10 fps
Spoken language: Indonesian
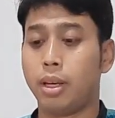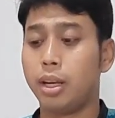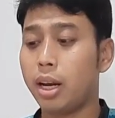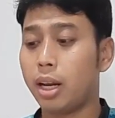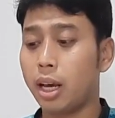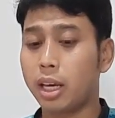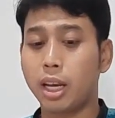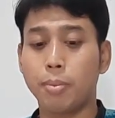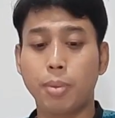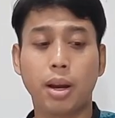Ini adalah
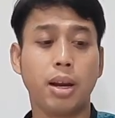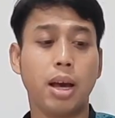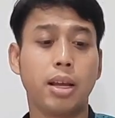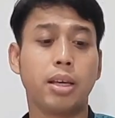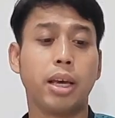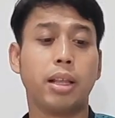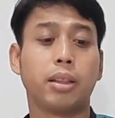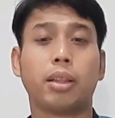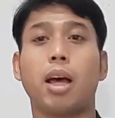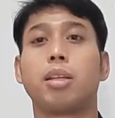kiriman dari
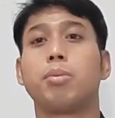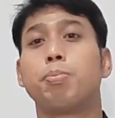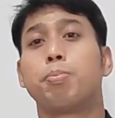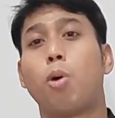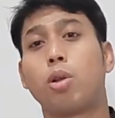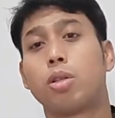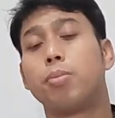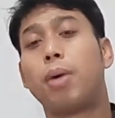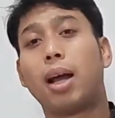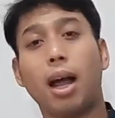Genta Sport
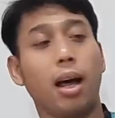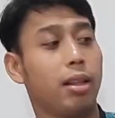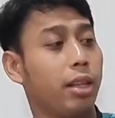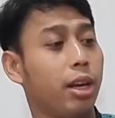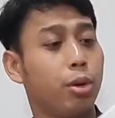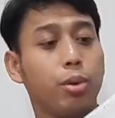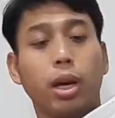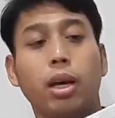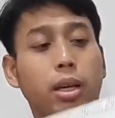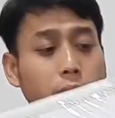Semarang. Thank you
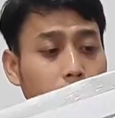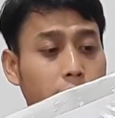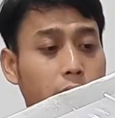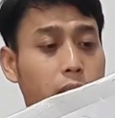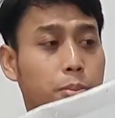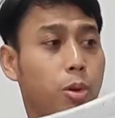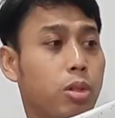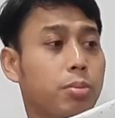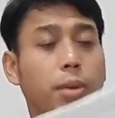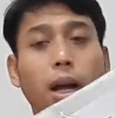ya Genta
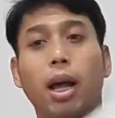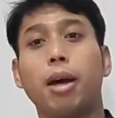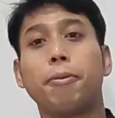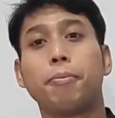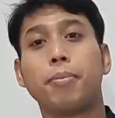Sport Semarang.